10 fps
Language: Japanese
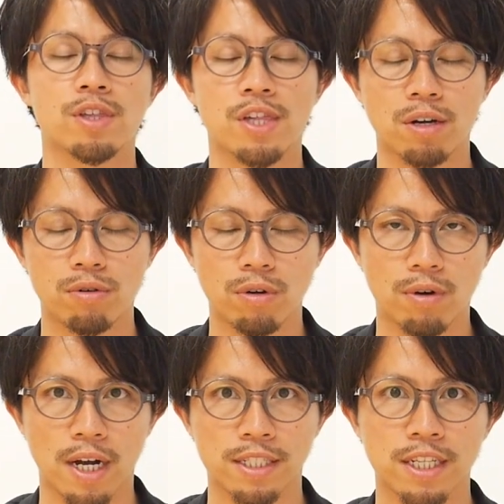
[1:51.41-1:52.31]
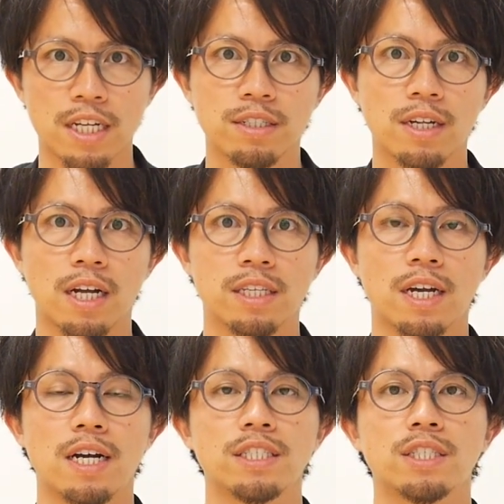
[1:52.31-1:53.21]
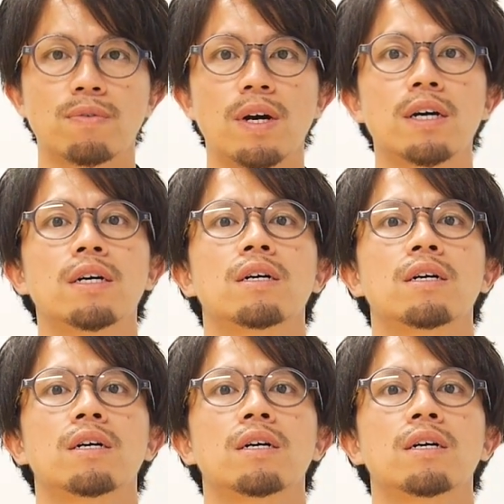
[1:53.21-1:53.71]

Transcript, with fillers: 着用感、サイズ感に関しては